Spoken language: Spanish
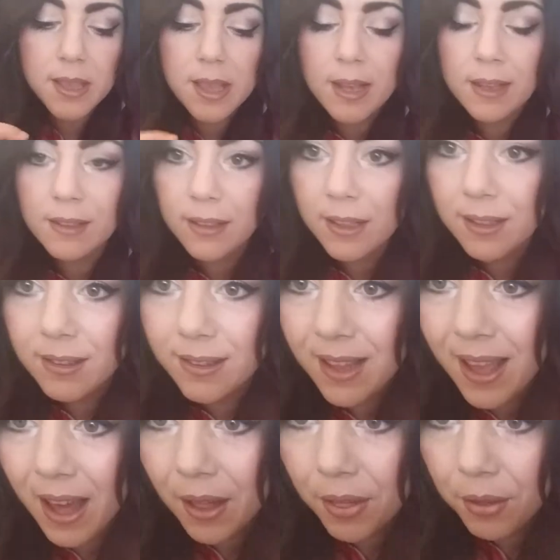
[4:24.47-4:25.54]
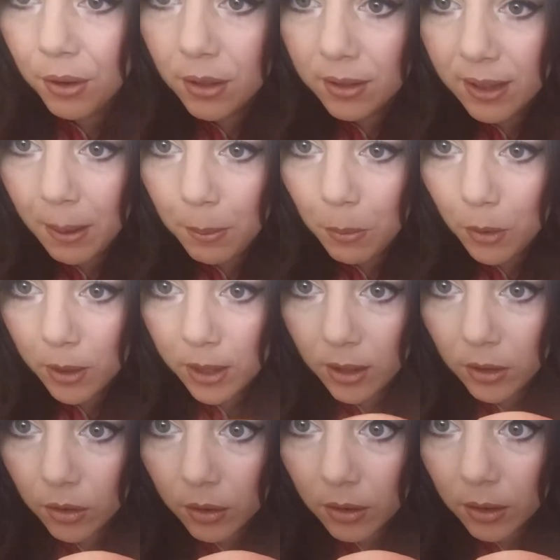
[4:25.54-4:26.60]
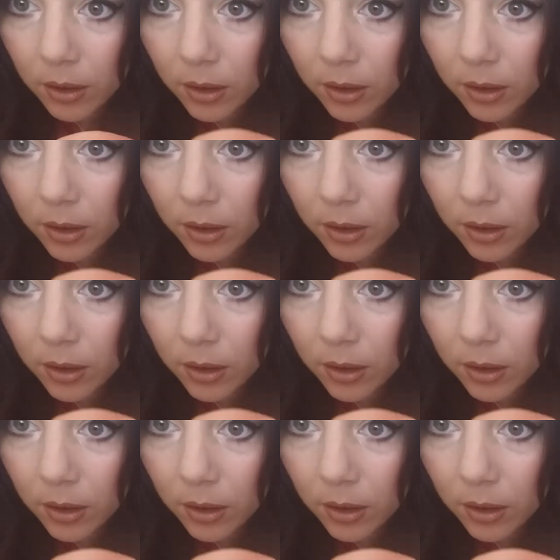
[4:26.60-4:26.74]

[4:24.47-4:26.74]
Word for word: y es este azul tan bonito.